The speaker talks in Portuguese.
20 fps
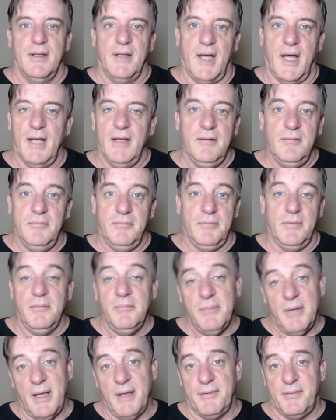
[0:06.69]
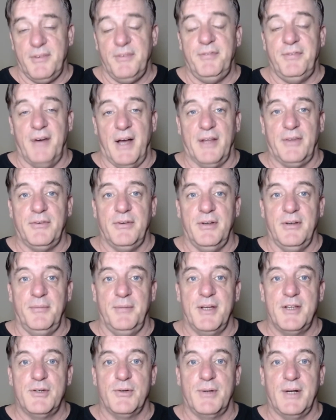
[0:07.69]
Né? É, de fato,
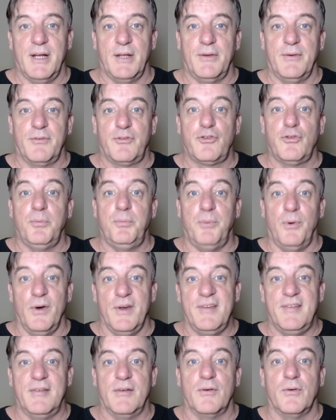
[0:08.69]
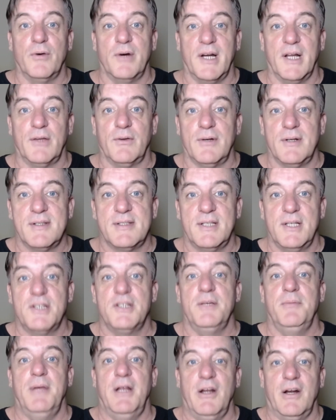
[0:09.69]
realmente, supõe-se que o credor
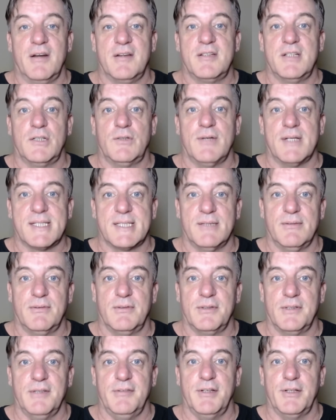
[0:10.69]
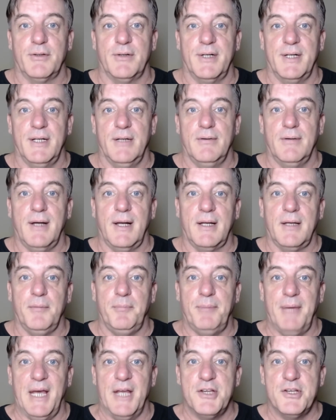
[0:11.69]
esteja em melhor situação que o devedor. Né? O cara que
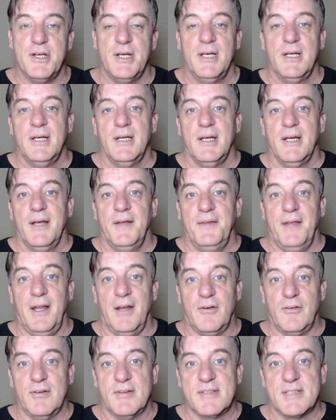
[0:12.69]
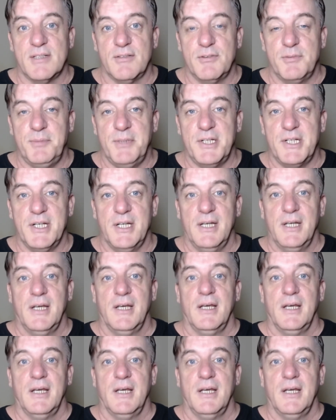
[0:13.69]
pede está na condição de pedir,